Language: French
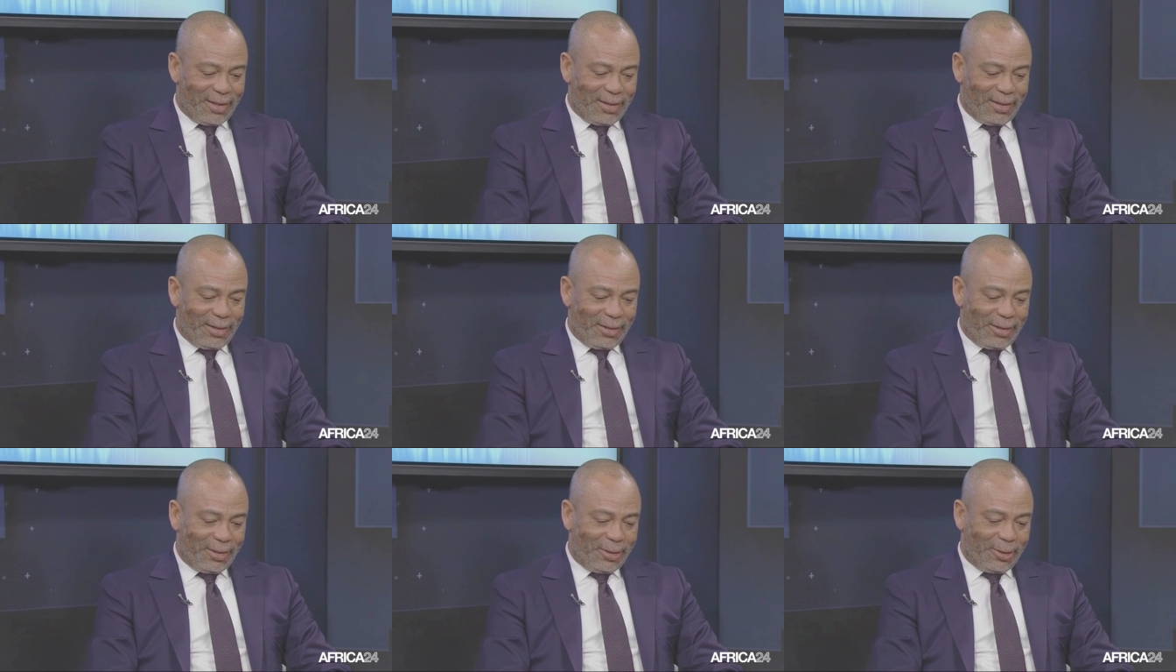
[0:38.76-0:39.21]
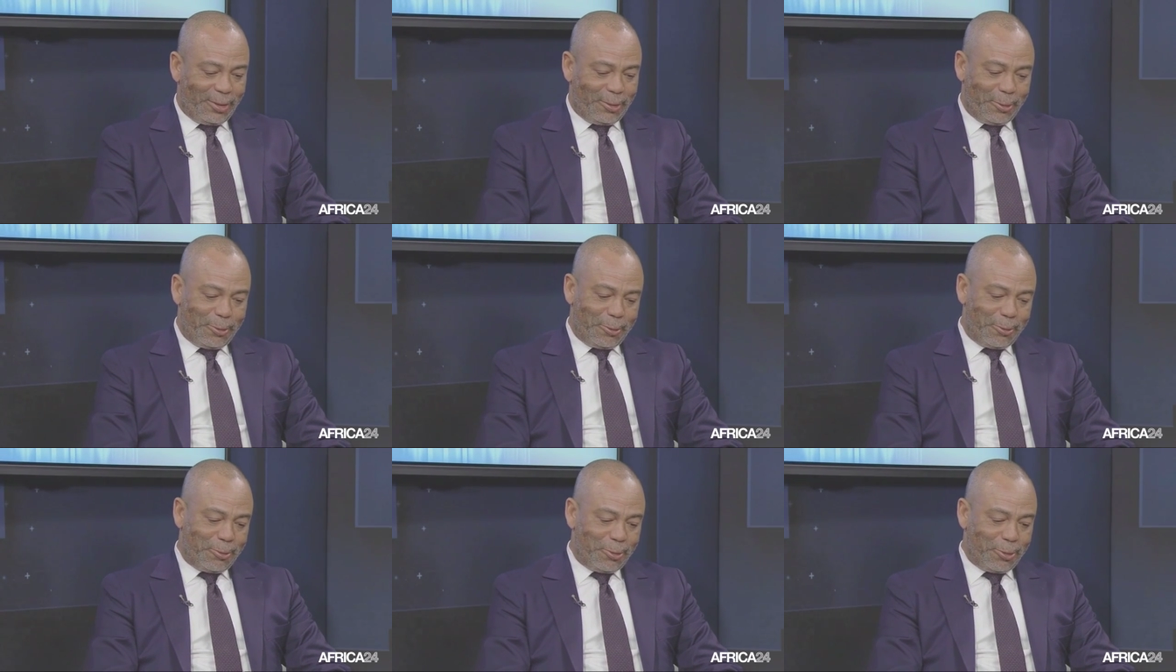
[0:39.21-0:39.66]
euh,
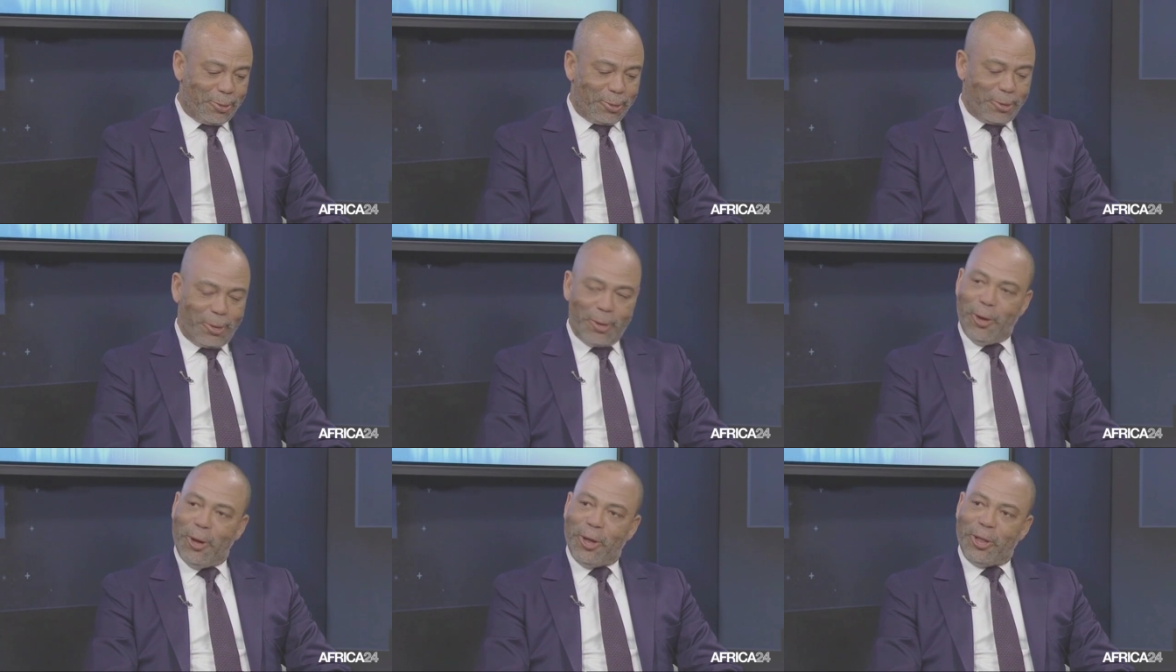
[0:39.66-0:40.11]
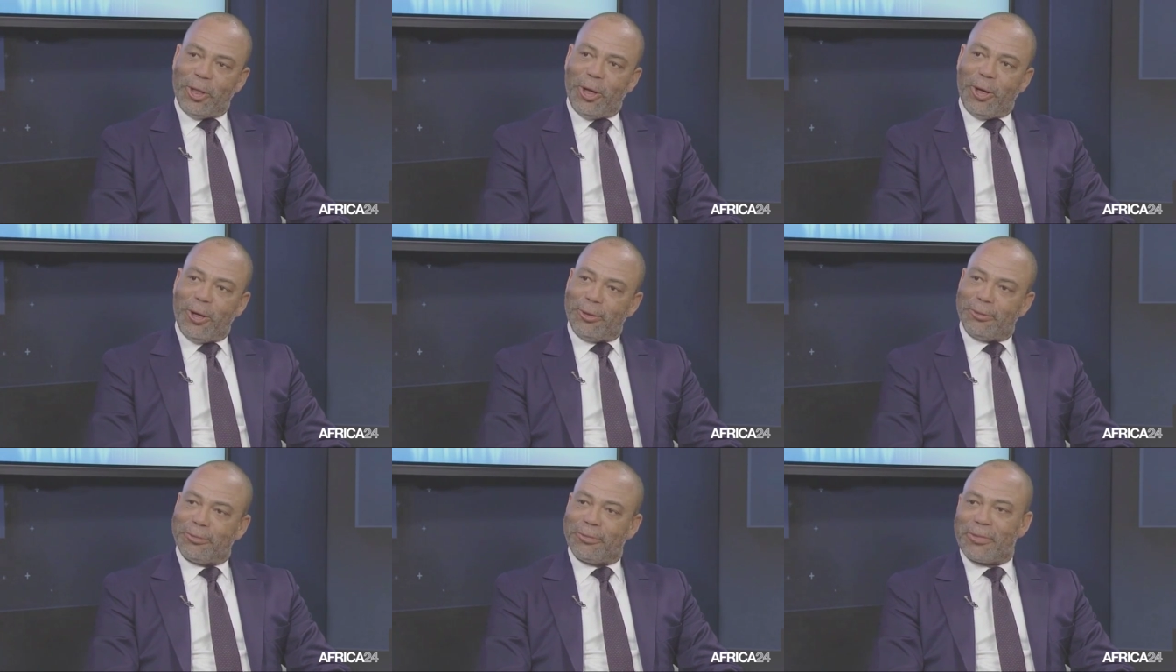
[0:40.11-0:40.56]
un
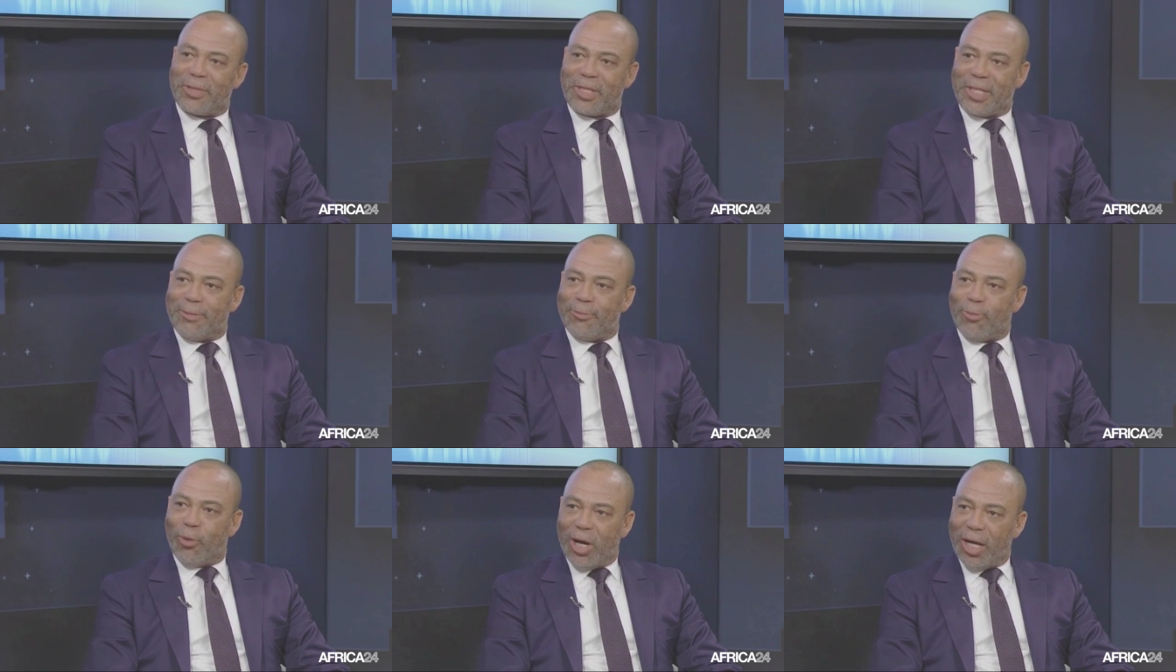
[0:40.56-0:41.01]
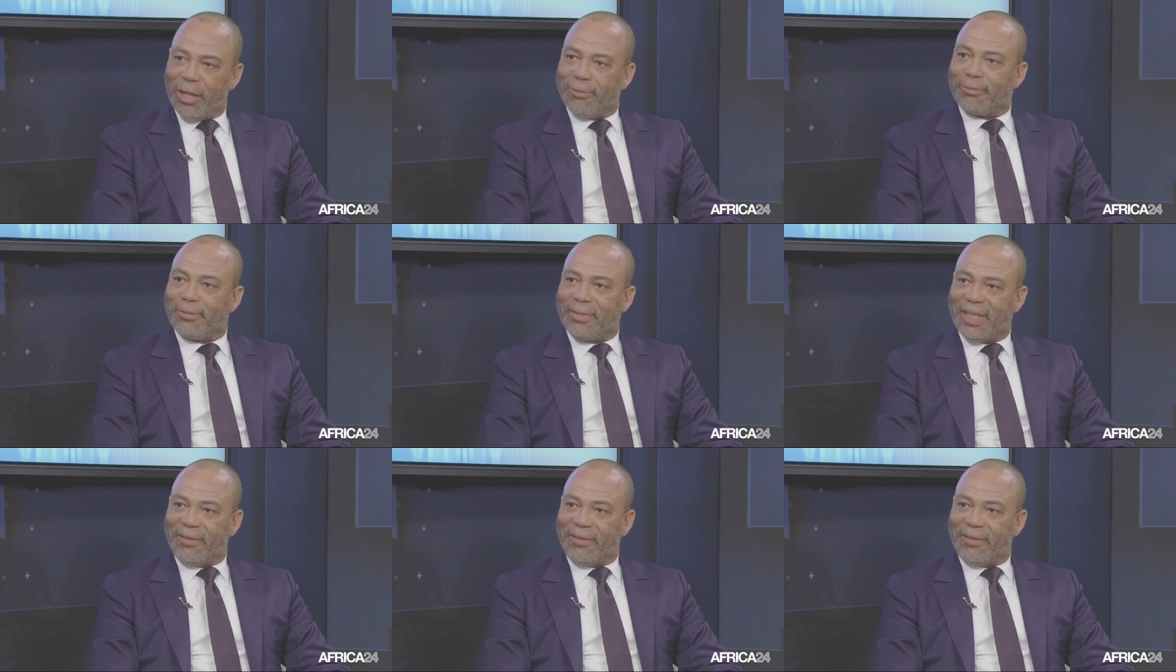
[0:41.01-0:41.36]
an, six mois